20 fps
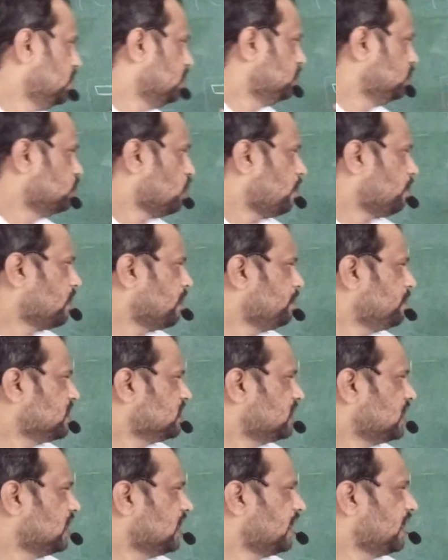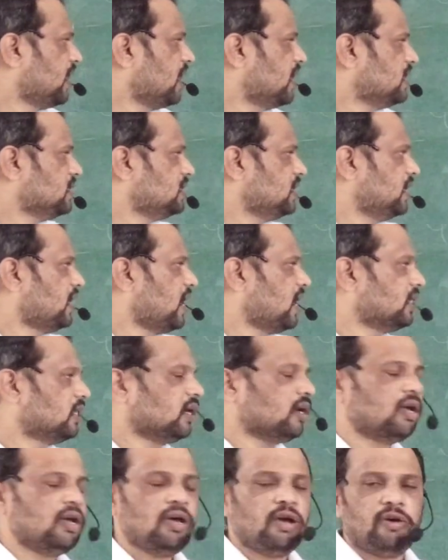जो आपका पिस्टन है यहाँ से यहाँ
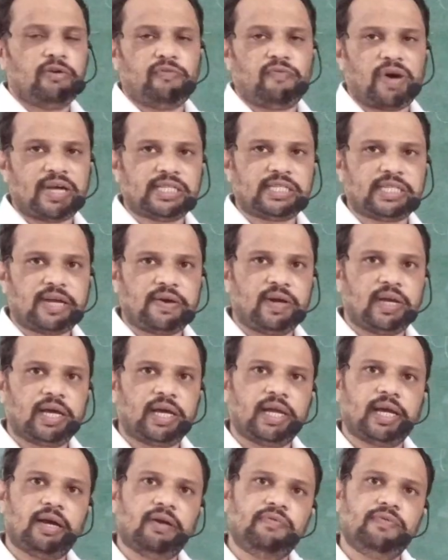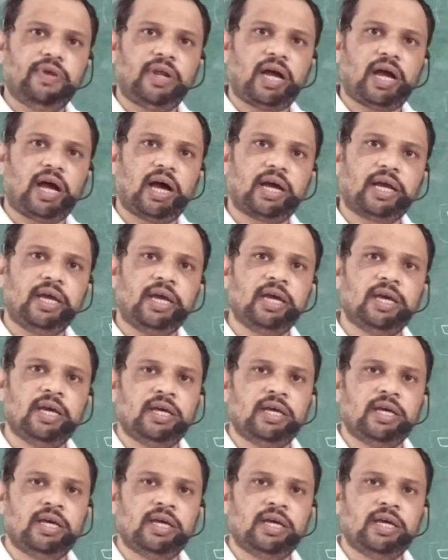तक फास्ट ट्रैवल करेगा फिर आगे